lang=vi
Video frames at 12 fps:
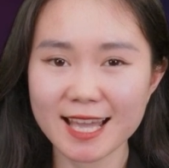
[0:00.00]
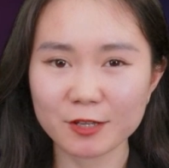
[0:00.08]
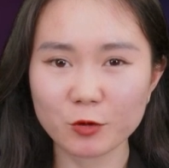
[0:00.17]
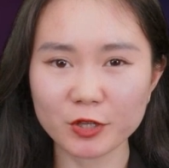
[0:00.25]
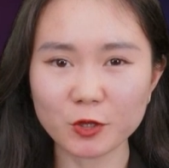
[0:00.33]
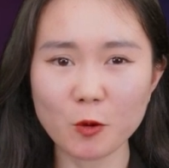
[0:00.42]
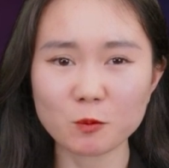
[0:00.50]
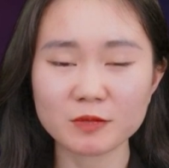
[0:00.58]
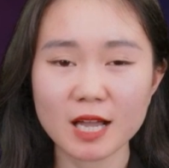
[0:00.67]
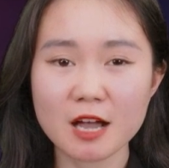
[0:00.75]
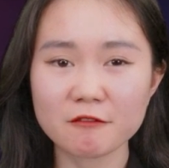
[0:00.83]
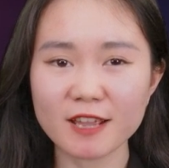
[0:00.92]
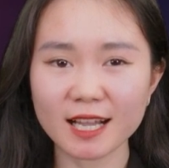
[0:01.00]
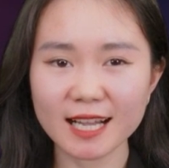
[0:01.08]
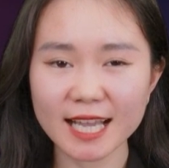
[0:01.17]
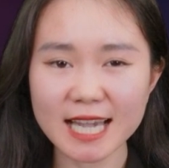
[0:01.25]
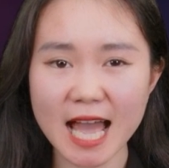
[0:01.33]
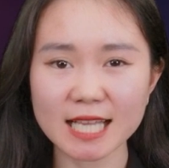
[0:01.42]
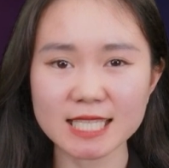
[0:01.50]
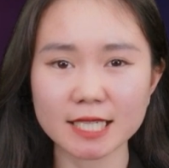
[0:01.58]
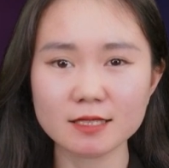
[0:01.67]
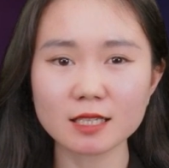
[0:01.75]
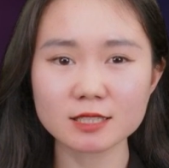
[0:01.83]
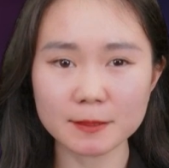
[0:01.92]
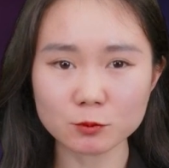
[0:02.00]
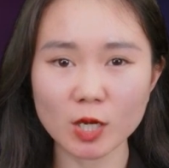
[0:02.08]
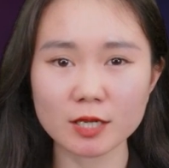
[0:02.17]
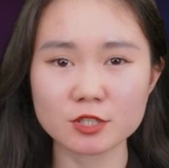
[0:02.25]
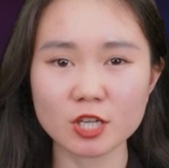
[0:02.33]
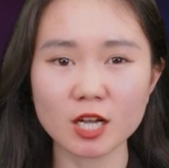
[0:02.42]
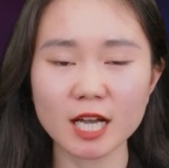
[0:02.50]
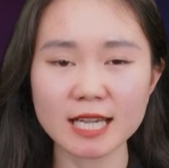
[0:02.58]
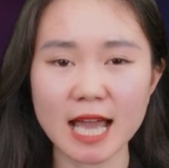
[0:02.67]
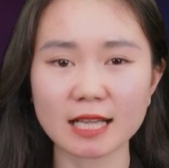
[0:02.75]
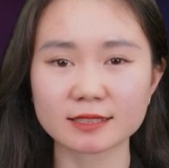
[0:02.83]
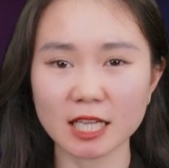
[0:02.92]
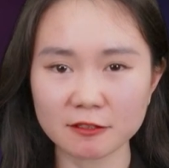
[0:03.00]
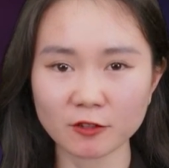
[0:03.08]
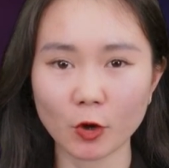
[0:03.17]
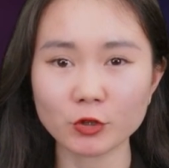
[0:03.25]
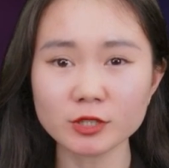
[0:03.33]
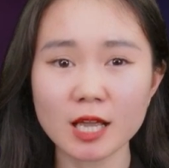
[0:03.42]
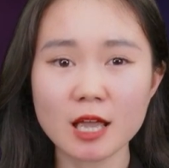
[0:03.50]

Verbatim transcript: Cuối cùng, việc ngân hàng nhà nước chấp thuận cho ngân hàng tăng vốn